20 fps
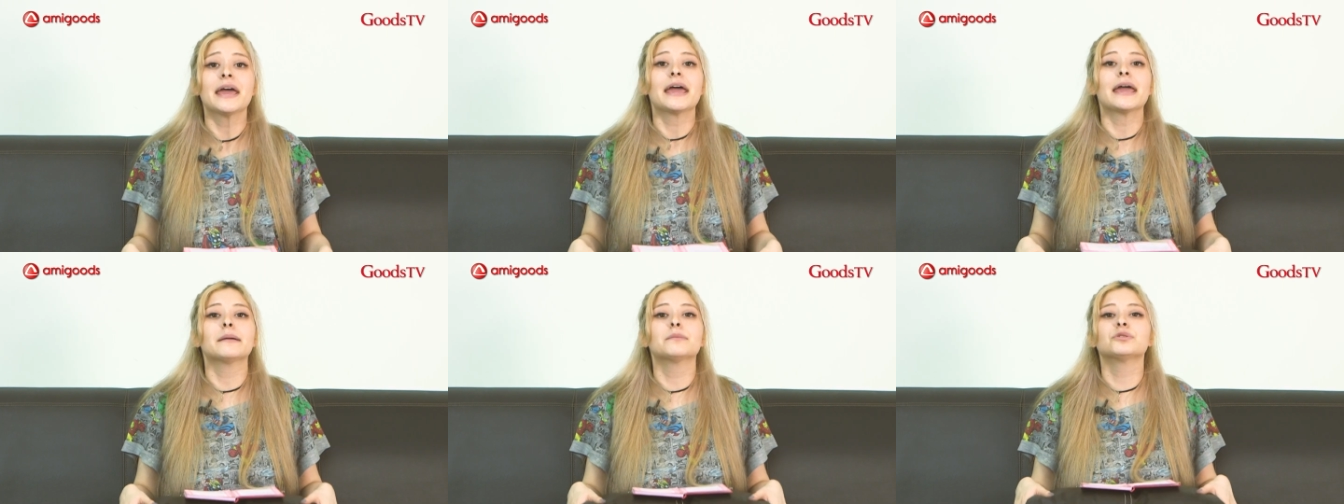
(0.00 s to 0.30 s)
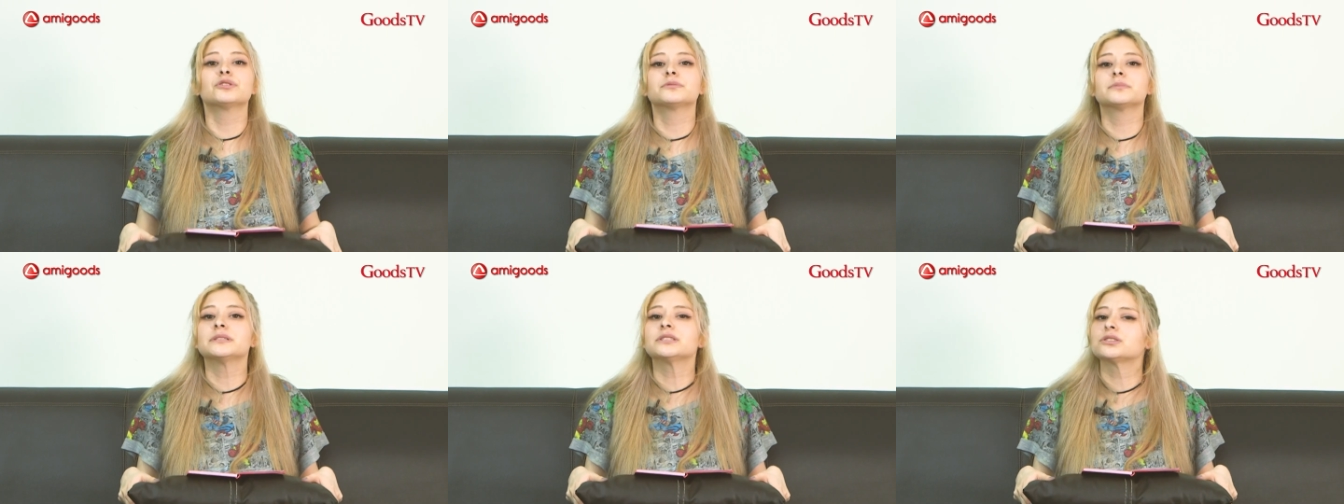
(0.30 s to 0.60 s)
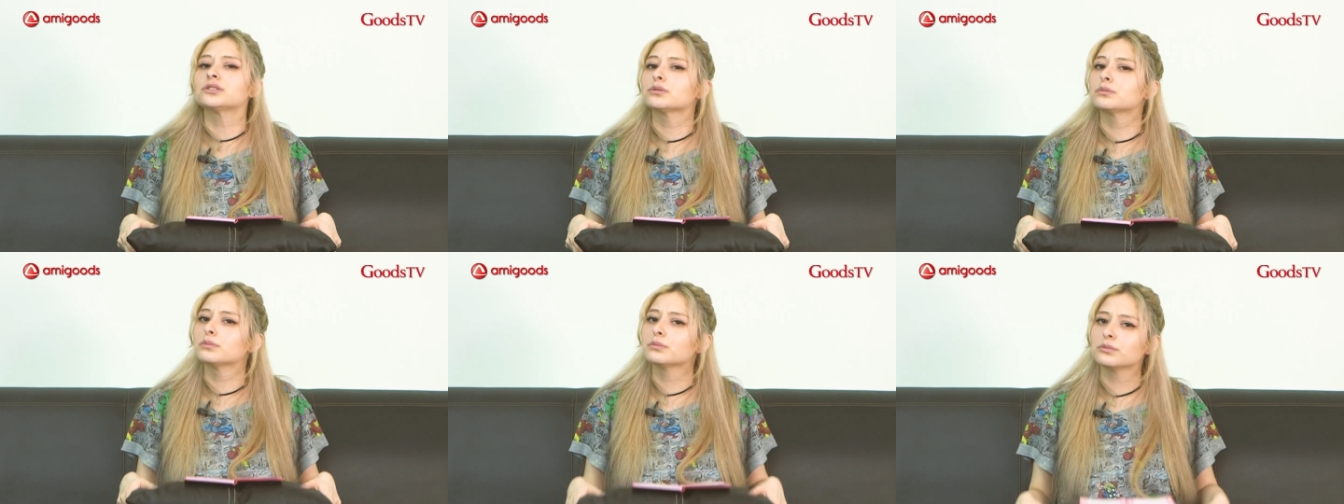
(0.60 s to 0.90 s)
Hemos
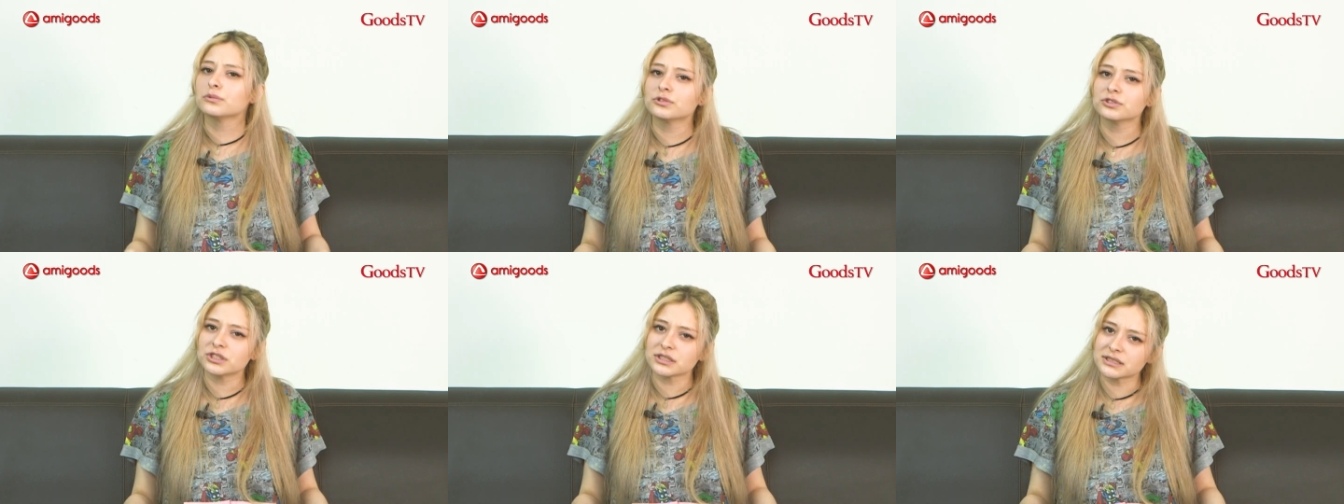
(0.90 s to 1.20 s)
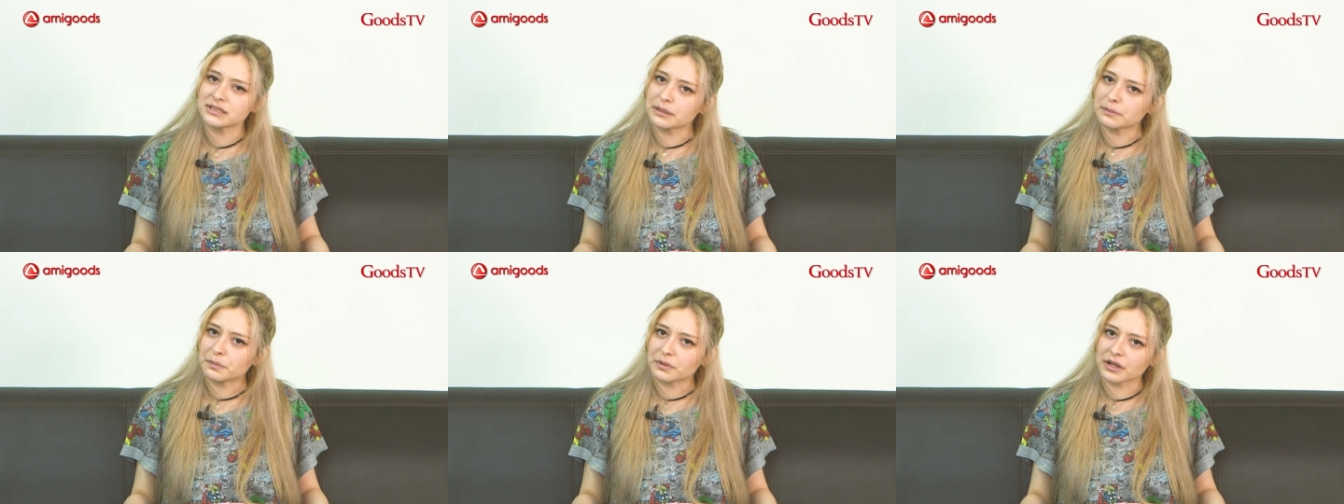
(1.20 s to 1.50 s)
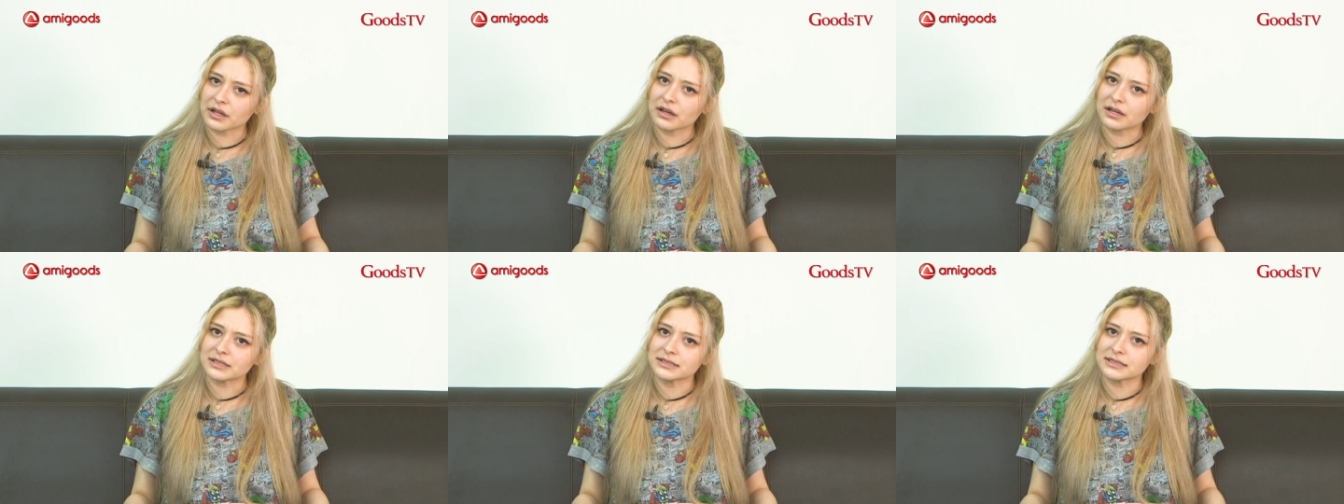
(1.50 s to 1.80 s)
visto muchas
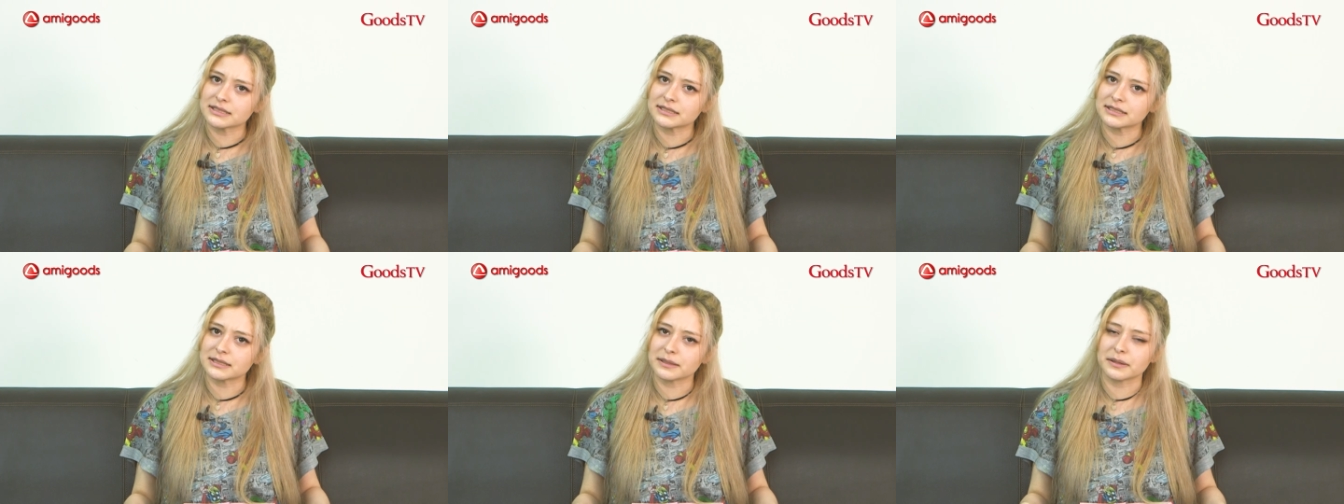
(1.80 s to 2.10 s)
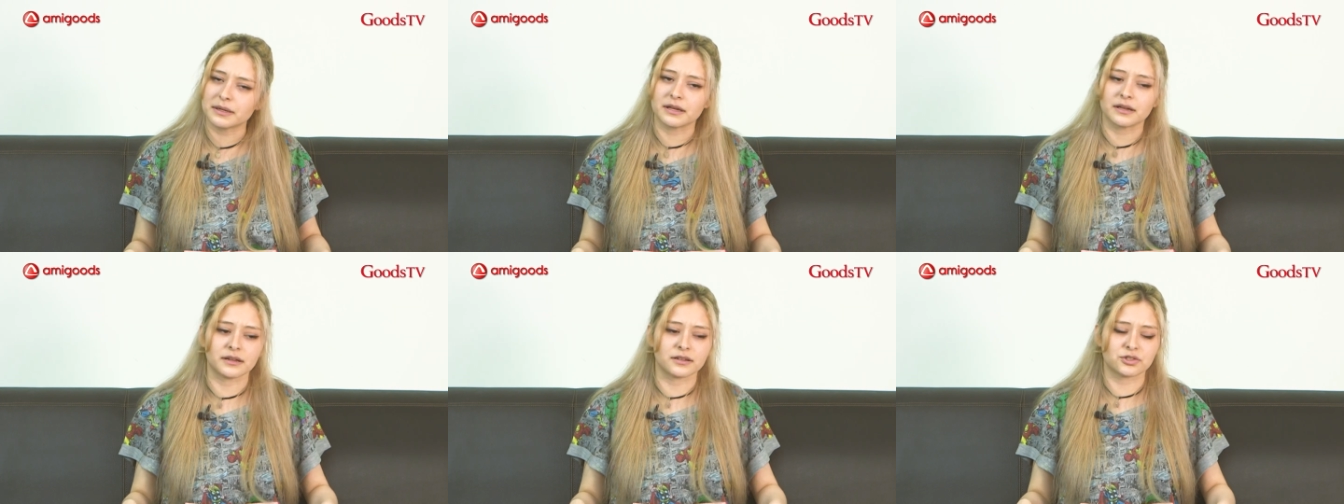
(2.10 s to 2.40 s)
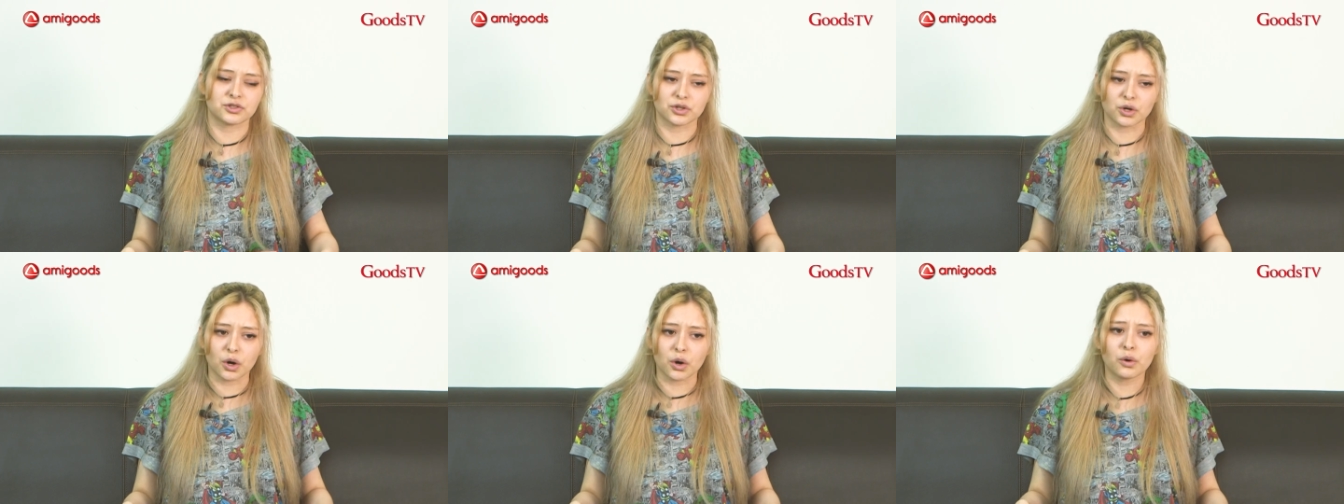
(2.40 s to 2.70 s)
temporadas de este
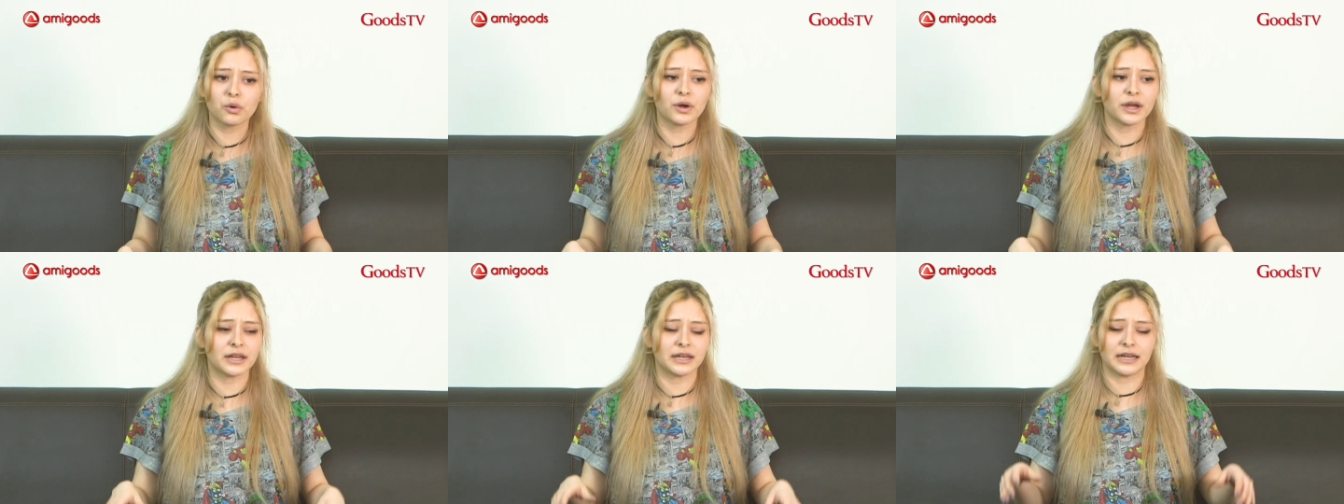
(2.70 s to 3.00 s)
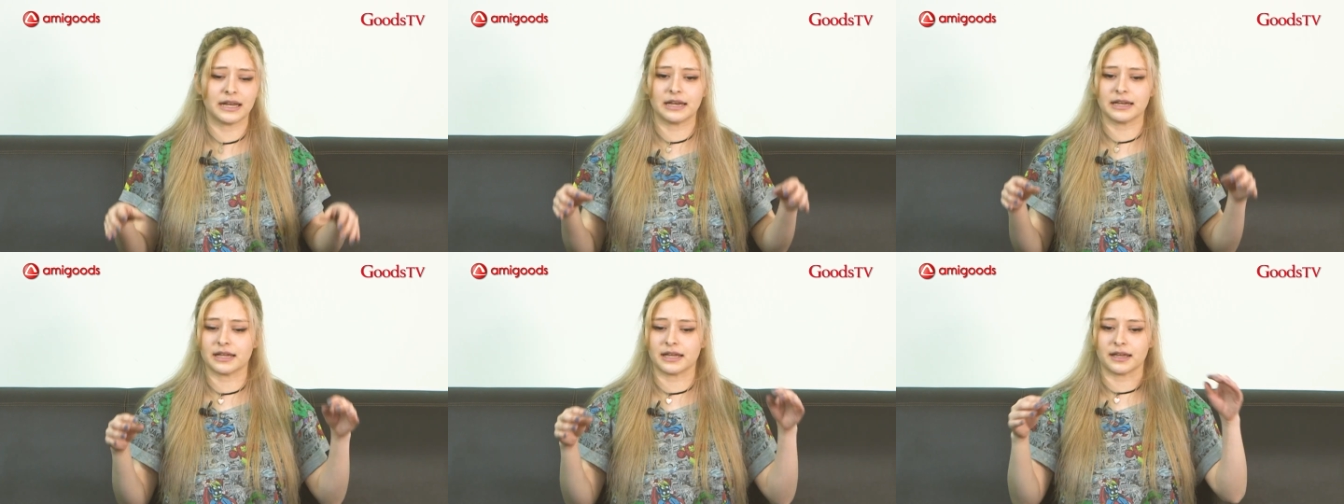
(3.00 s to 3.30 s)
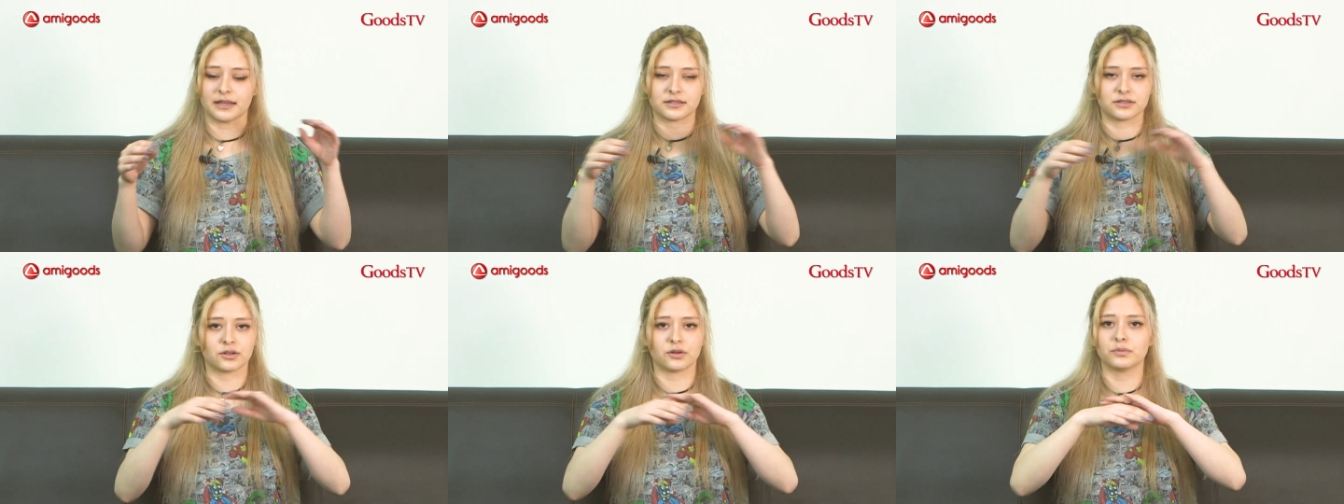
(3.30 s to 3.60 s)
show en el
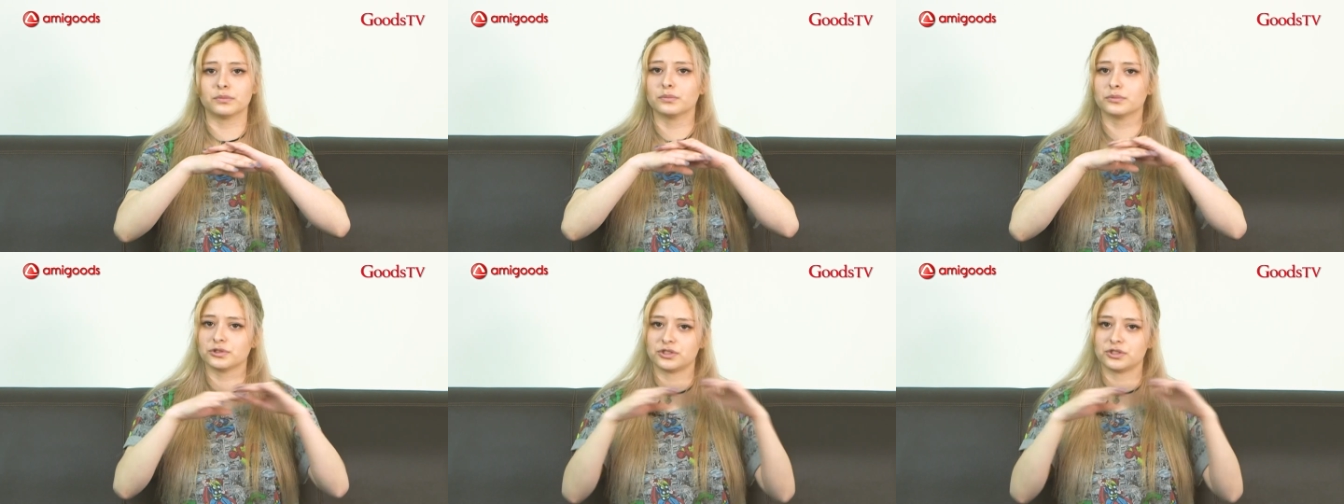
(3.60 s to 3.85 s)
que son